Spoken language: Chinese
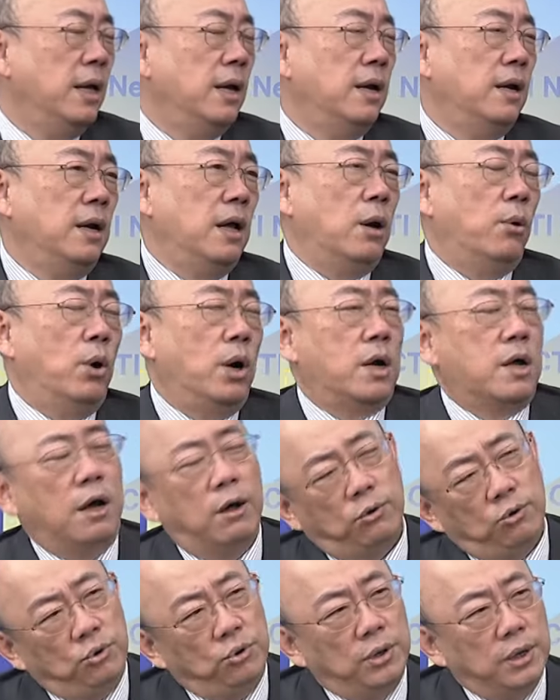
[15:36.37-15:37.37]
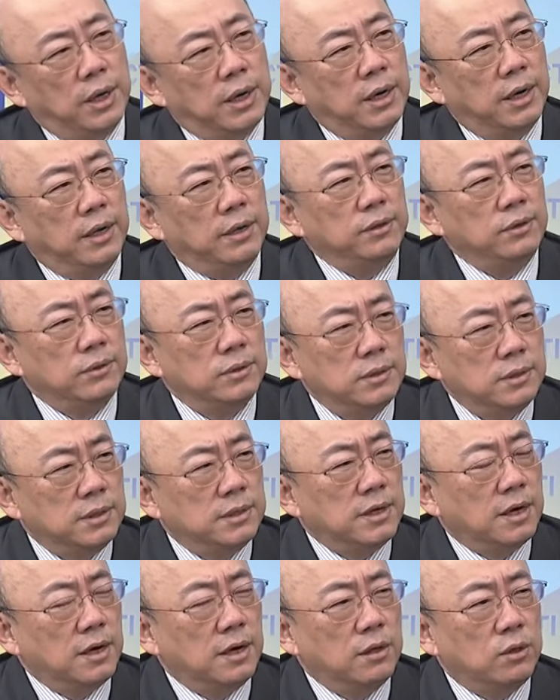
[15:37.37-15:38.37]
那我考虑的可能就是
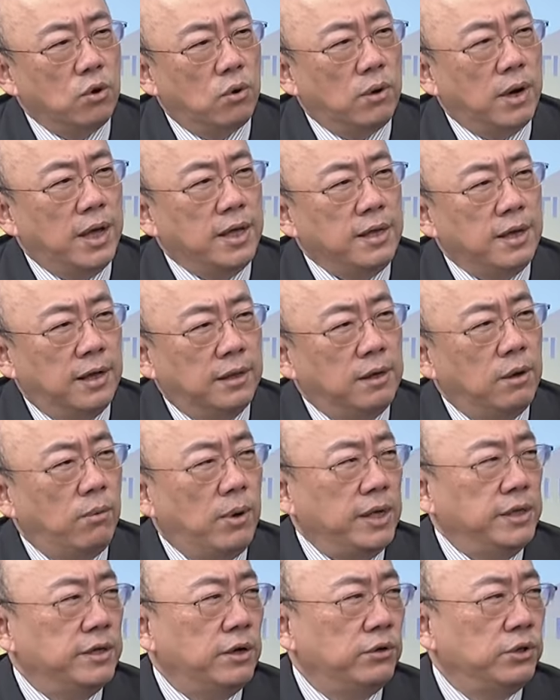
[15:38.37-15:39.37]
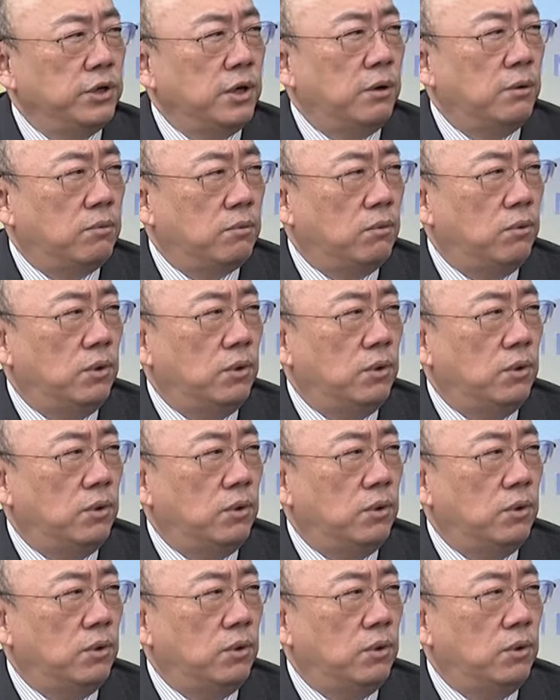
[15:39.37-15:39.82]
整个东南亚的外交效果。